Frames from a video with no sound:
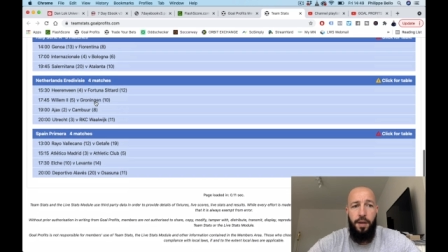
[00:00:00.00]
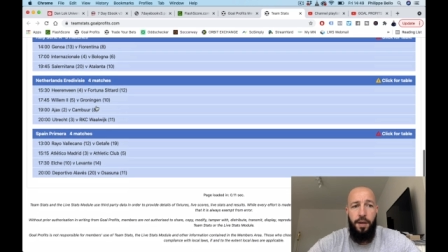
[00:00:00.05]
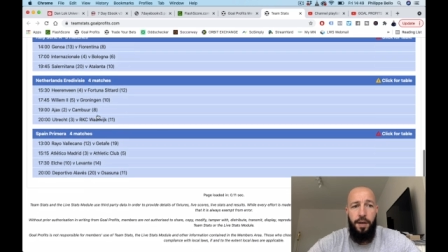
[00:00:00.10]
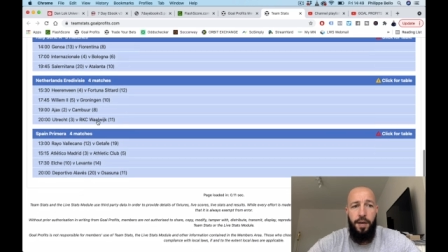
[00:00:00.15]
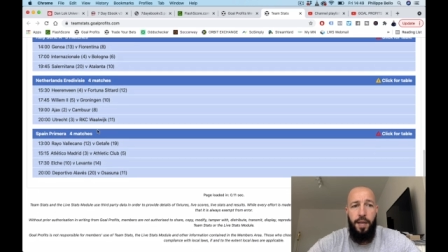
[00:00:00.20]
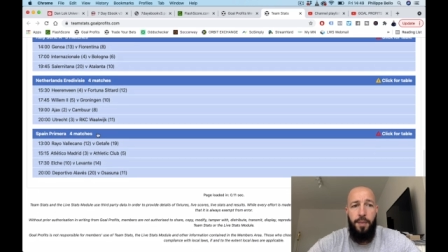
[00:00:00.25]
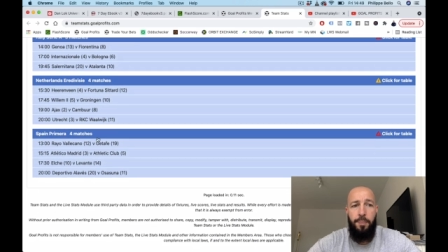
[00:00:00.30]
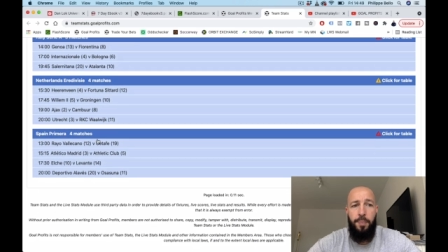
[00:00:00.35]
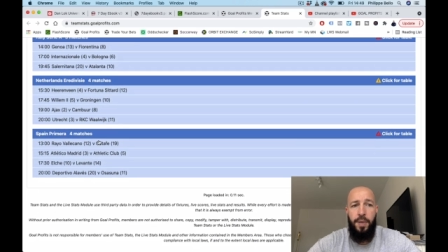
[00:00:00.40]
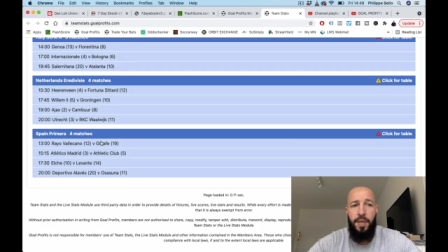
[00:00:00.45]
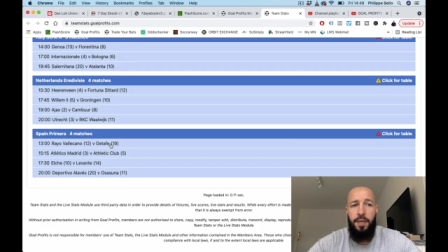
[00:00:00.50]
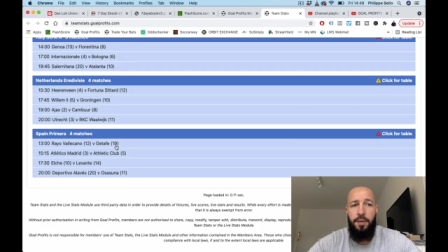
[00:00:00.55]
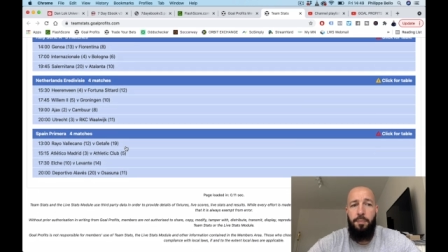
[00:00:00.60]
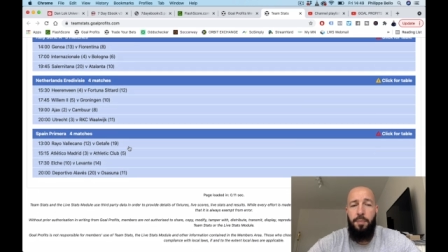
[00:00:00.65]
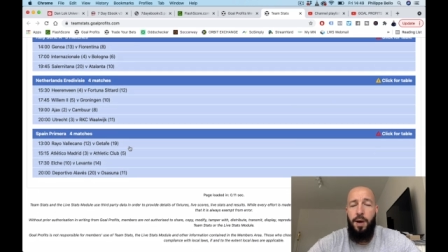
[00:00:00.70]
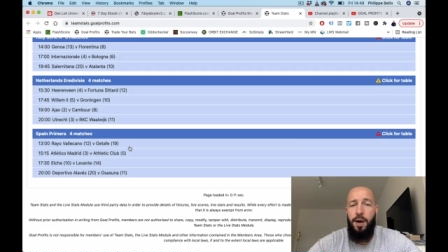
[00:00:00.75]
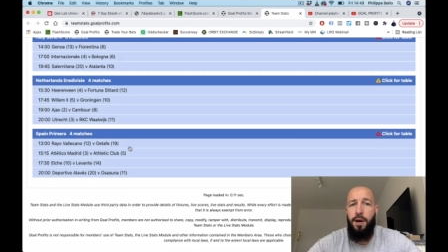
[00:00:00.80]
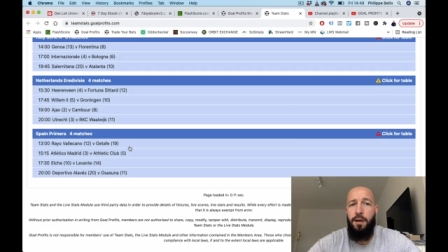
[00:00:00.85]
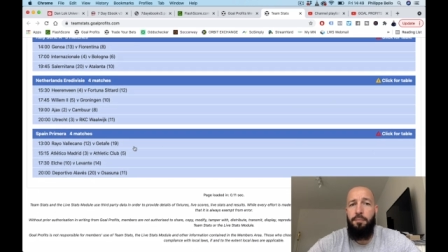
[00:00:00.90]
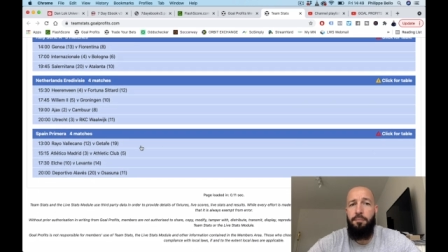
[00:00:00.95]
les
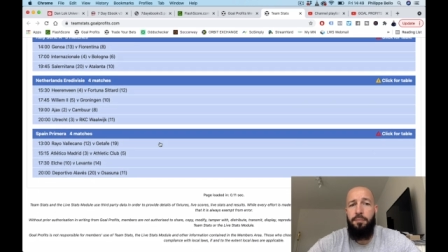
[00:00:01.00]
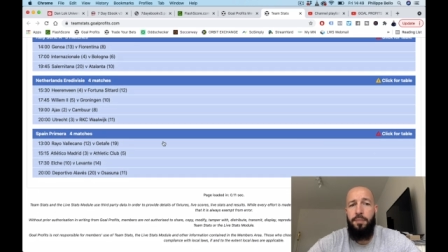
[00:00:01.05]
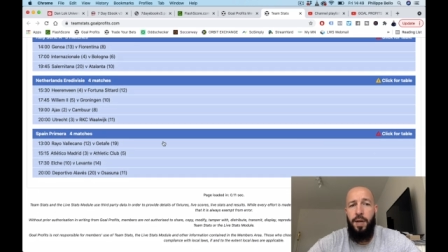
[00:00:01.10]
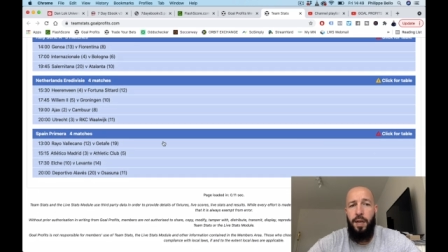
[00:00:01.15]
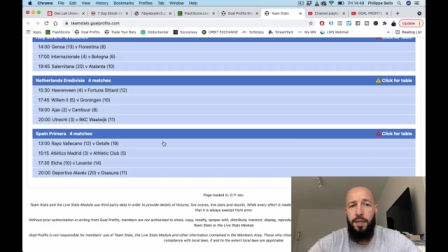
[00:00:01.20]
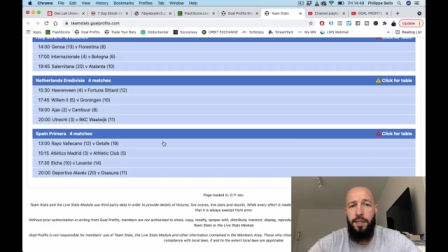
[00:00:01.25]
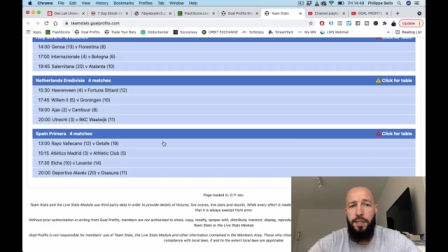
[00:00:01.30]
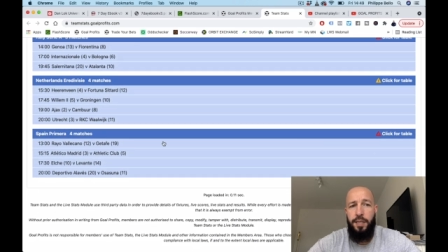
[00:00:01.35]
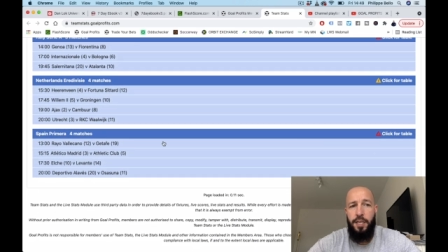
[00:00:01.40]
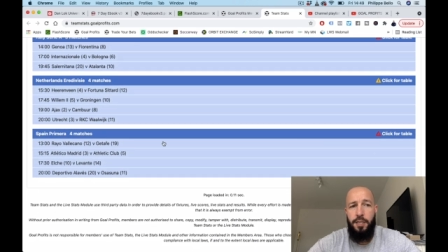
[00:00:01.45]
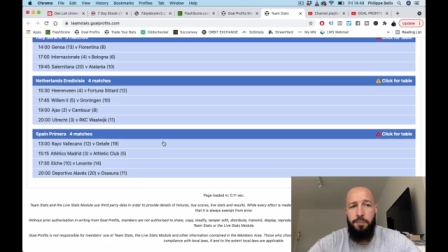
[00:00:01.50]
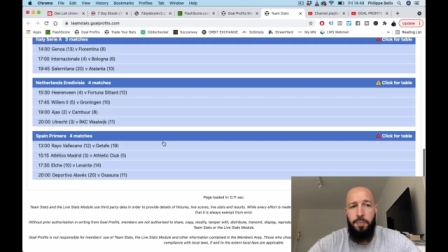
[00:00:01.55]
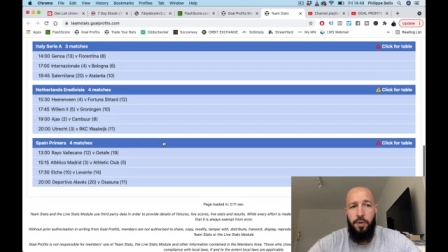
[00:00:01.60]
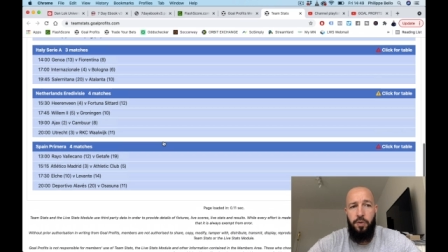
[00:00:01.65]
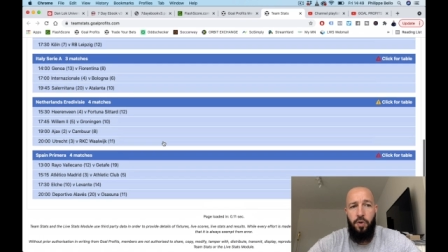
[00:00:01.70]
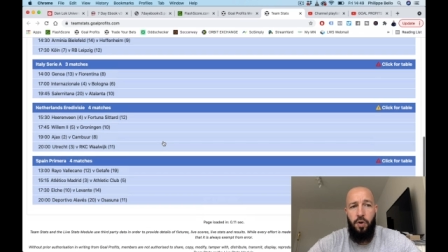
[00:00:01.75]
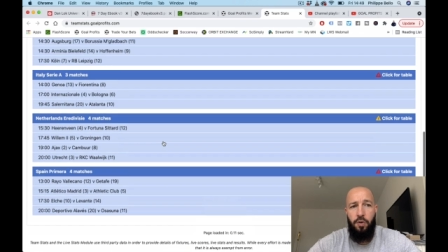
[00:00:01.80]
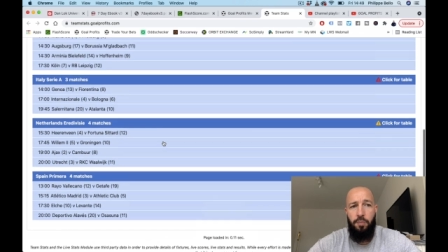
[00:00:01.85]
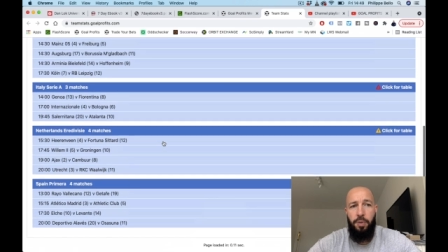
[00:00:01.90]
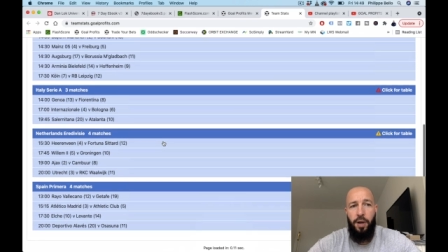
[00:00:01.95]
Pays-Bas, la Ligue
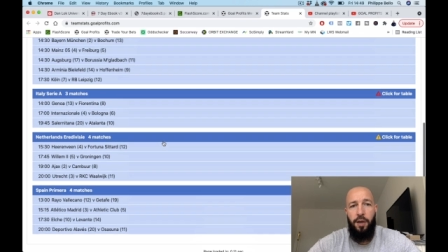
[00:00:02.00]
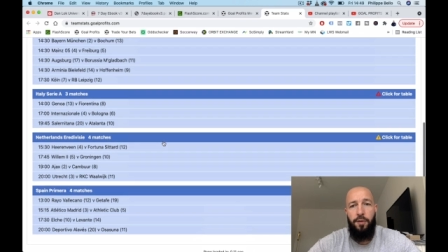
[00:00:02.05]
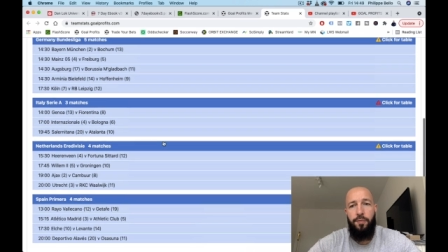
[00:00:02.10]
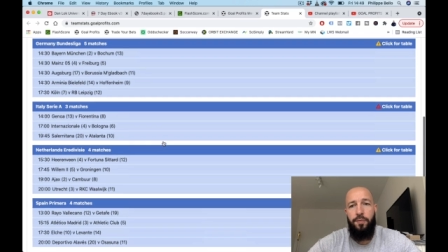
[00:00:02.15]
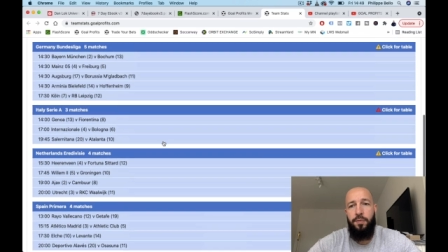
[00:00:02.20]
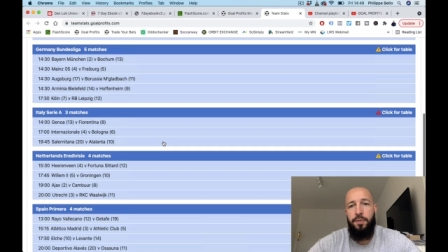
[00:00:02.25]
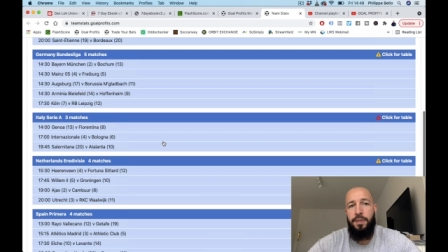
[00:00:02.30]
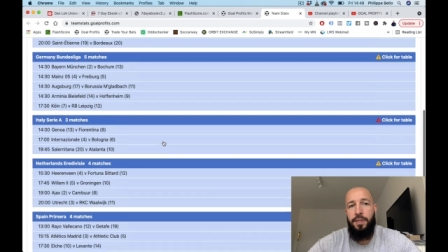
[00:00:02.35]
espagnole, bref,